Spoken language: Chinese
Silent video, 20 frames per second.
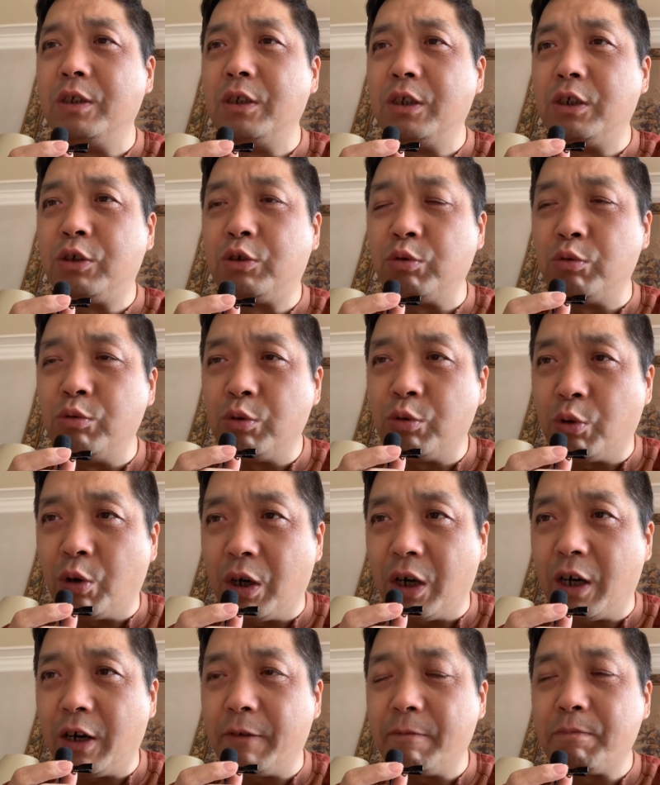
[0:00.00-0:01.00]
中国
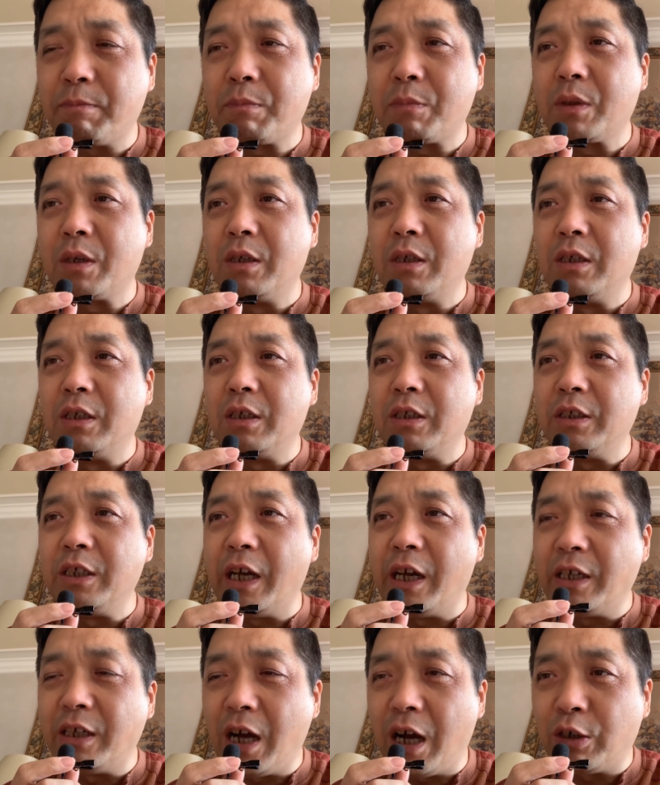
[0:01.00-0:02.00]

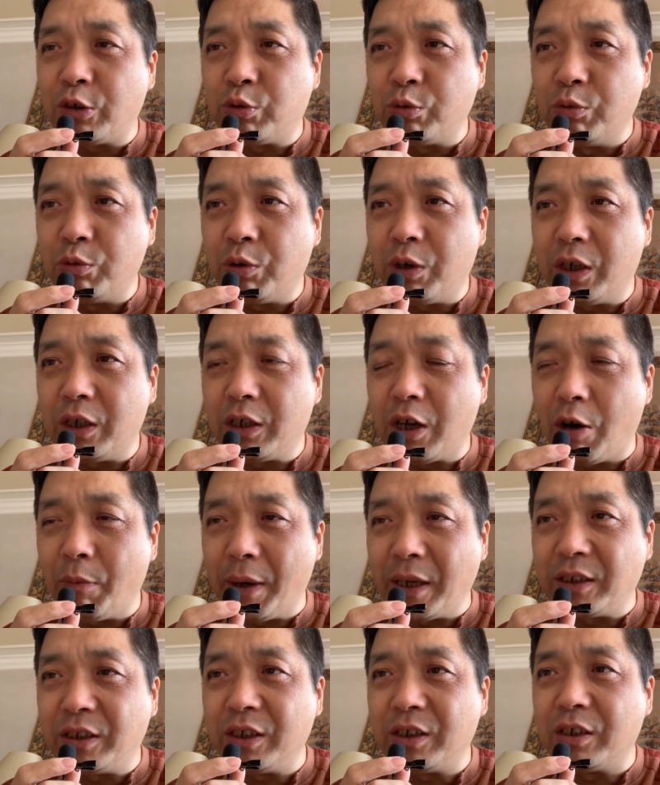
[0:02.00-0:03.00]
也让中国老
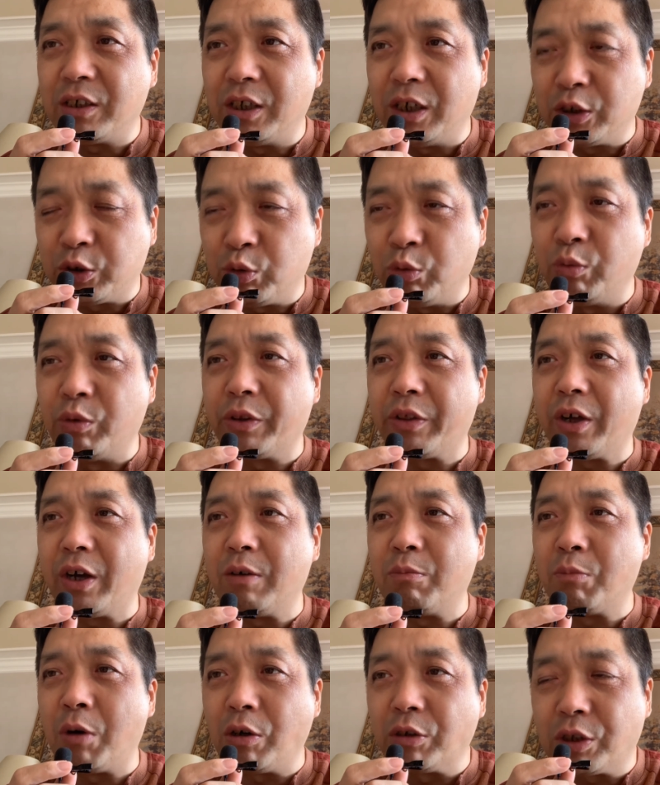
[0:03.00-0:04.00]
百姓饿肚子。
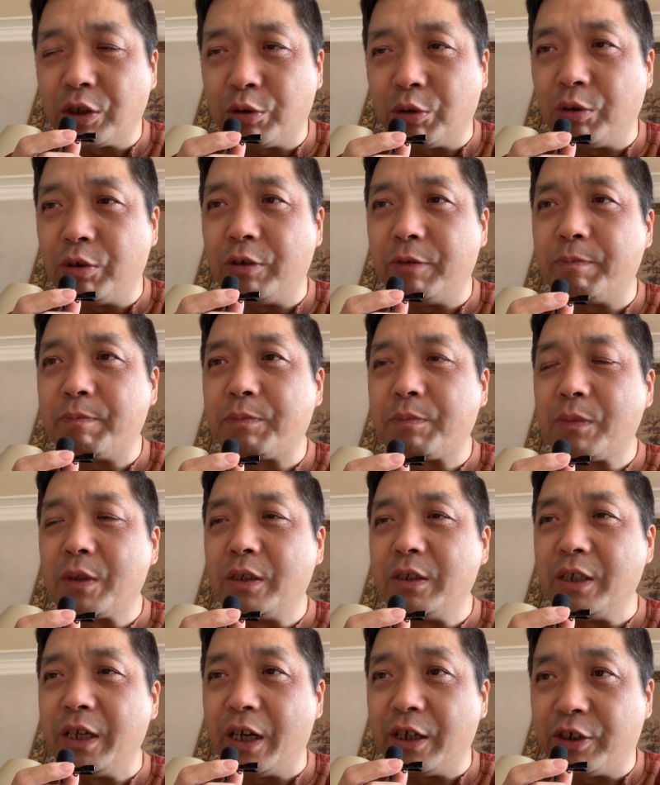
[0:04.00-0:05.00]
毛泽东
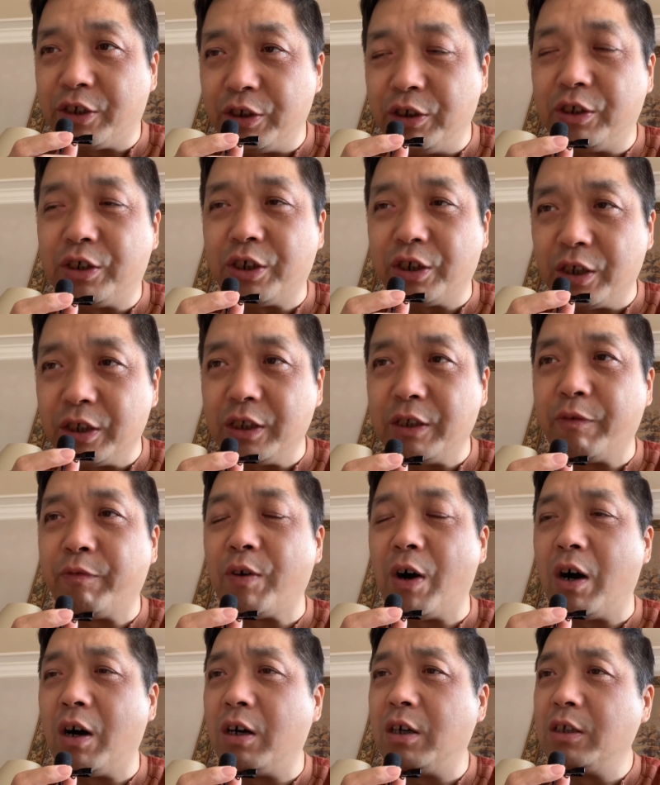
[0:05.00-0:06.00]
也支持了一
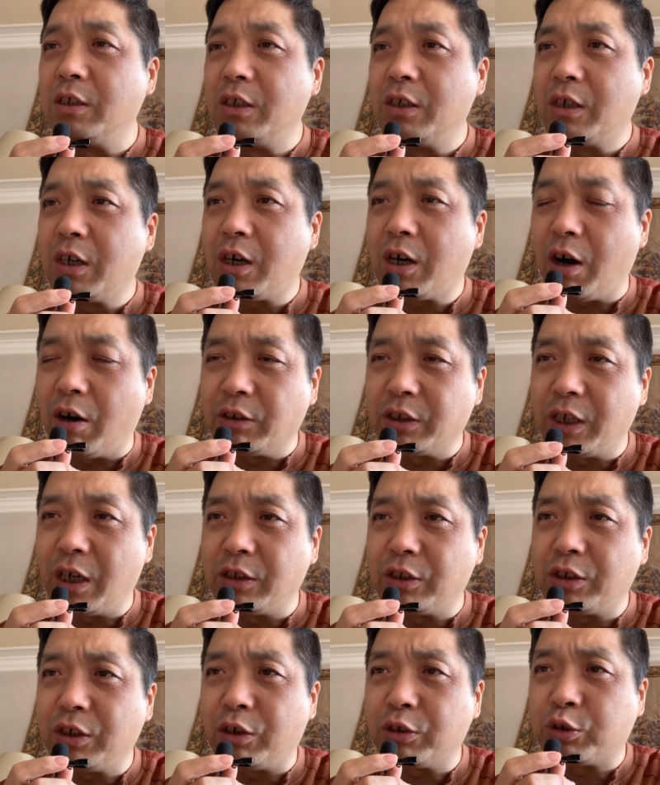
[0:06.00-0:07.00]
方，好
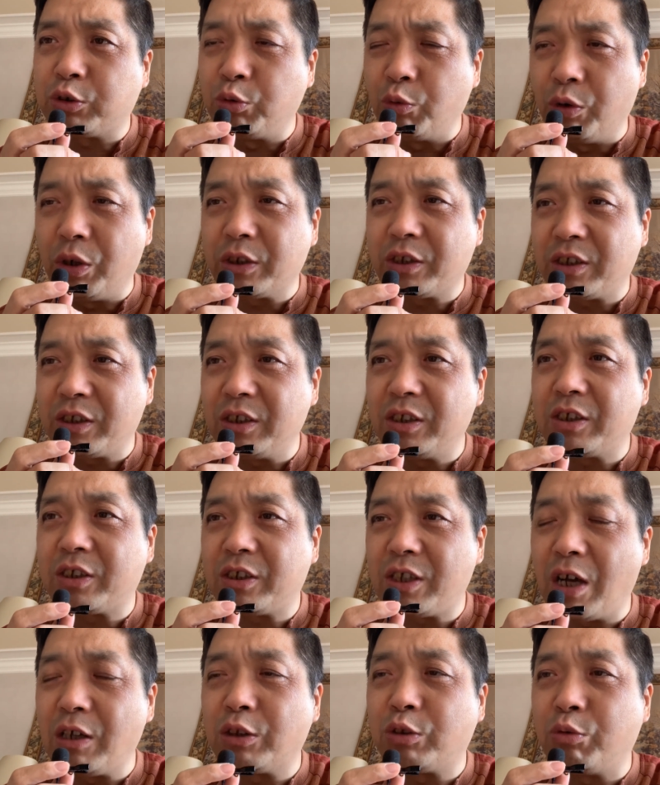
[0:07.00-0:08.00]
像叫多斯
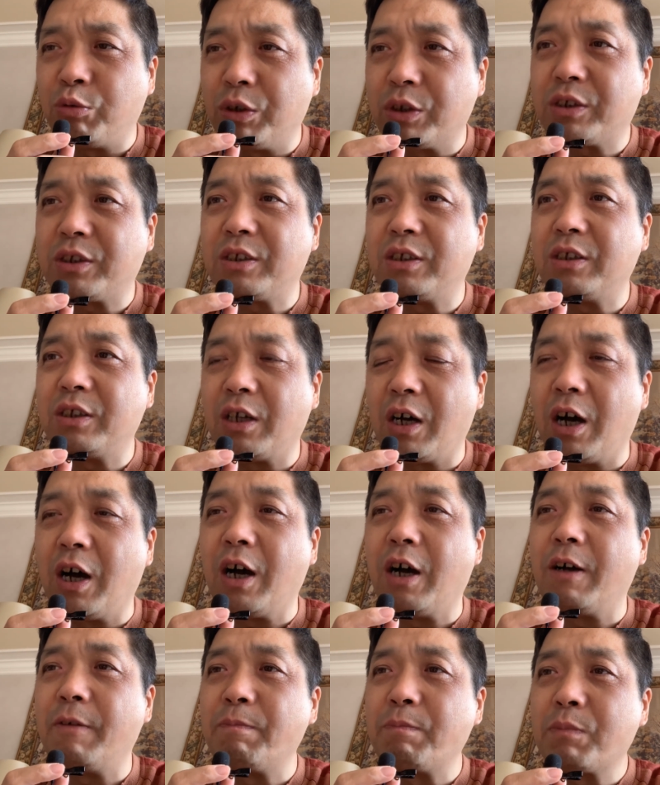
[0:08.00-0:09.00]
桑托斯
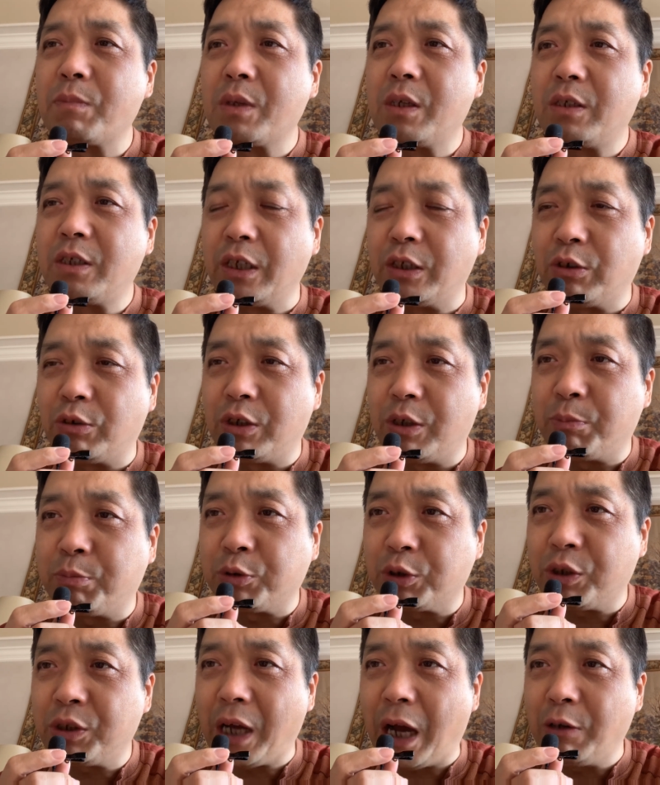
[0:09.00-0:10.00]
啊，这都是
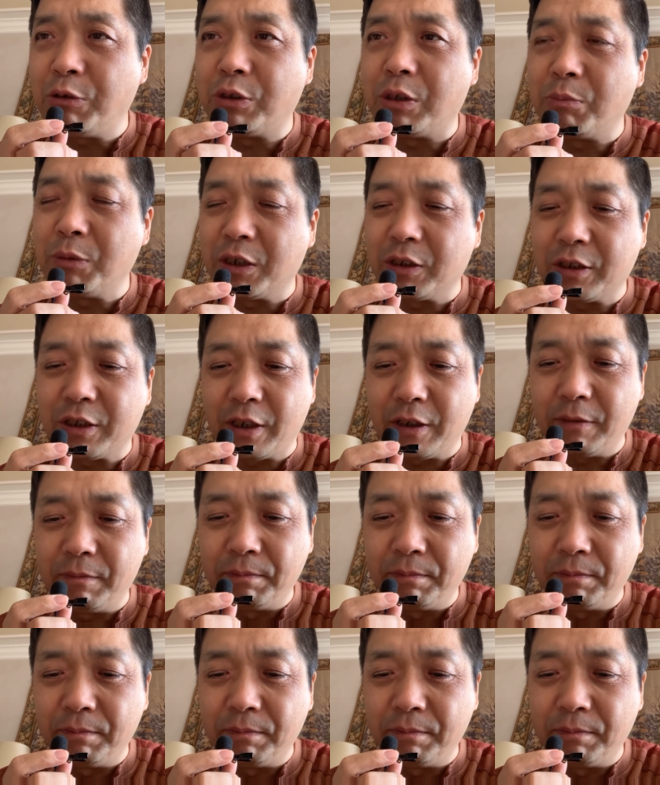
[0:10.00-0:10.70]
葡萄牙语的名字。